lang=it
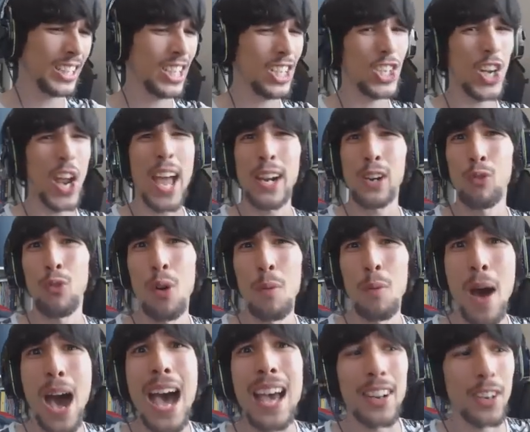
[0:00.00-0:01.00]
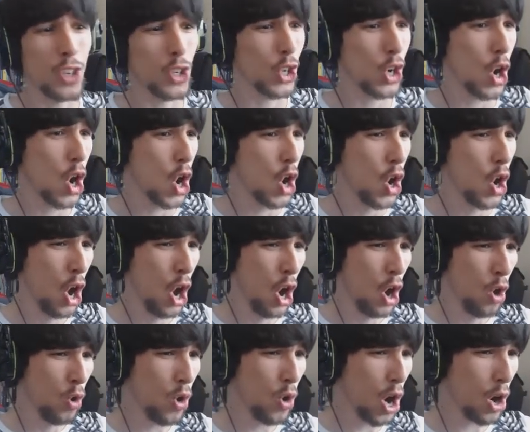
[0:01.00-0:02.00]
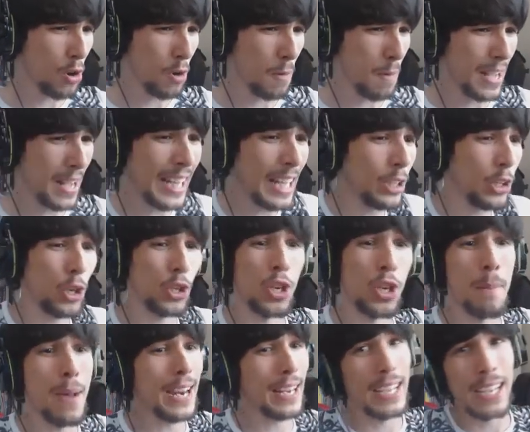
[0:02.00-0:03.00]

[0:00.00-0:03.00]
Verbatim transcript: di cervo, marcio! Uh, ma tanto io sono Bear